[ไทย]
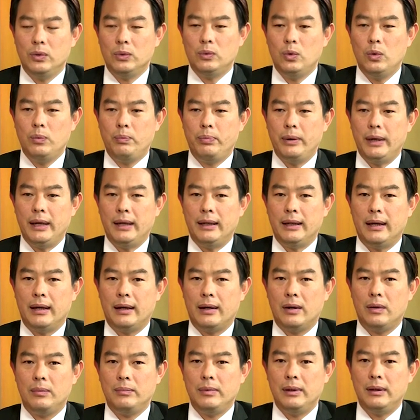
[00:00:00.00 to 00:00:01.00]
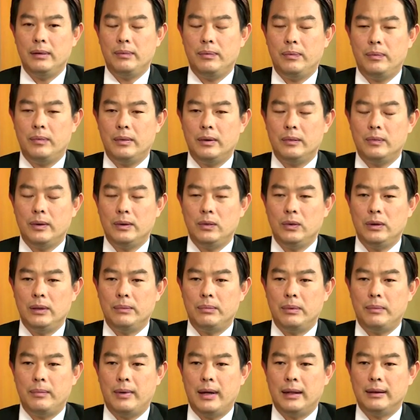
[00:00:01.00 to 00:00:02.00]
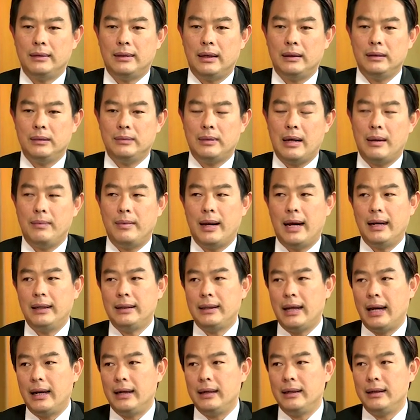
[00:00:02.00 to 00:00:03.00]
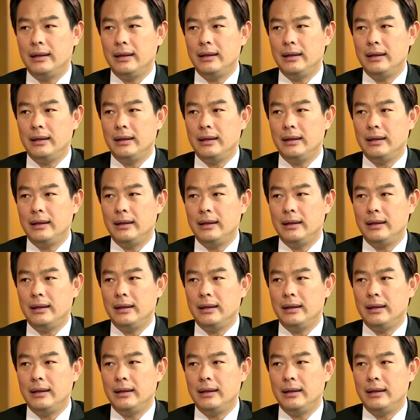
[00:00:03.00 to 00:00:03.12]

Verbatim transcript: ทุกๆปีเนี่ยเรามีวัตถุดิบประมาณ 33 ล้านตัน